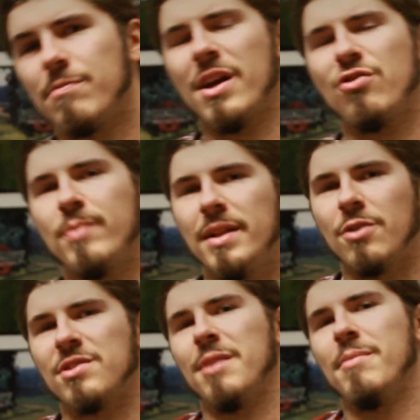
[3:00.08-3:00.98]
mal ein
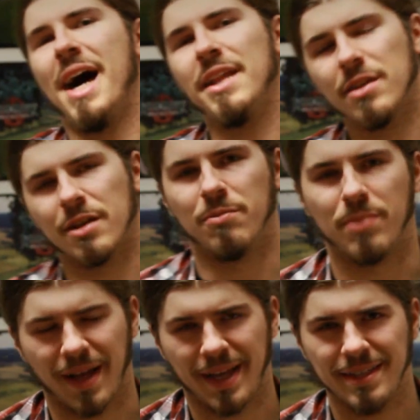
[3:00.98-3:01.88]
Beispiel aus einem
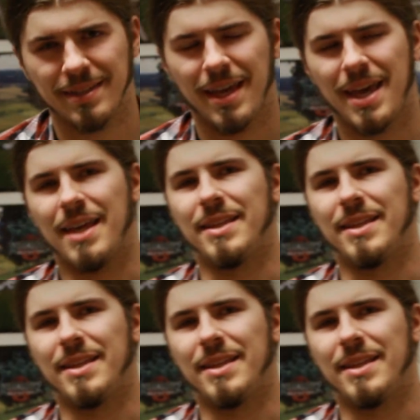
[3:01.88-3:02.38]
anderen Bereich,